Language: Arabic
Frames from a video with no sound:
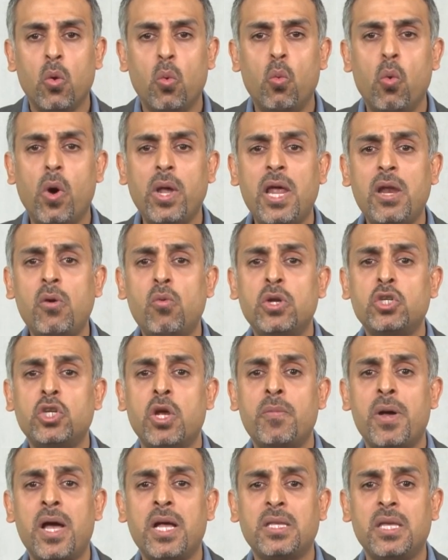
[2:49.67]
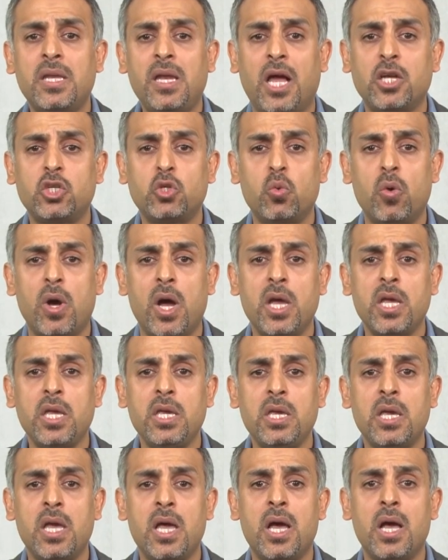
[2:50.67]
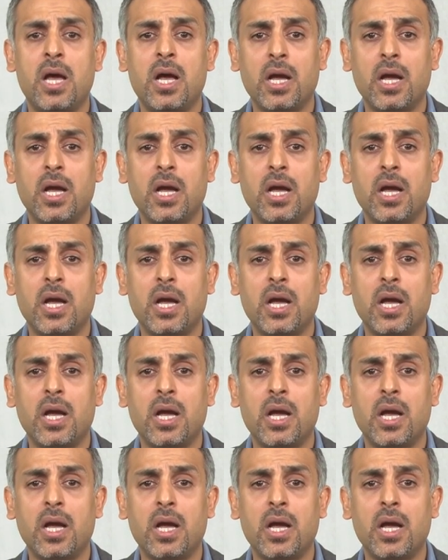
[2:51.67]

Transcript: ولا الوجبات العشوائية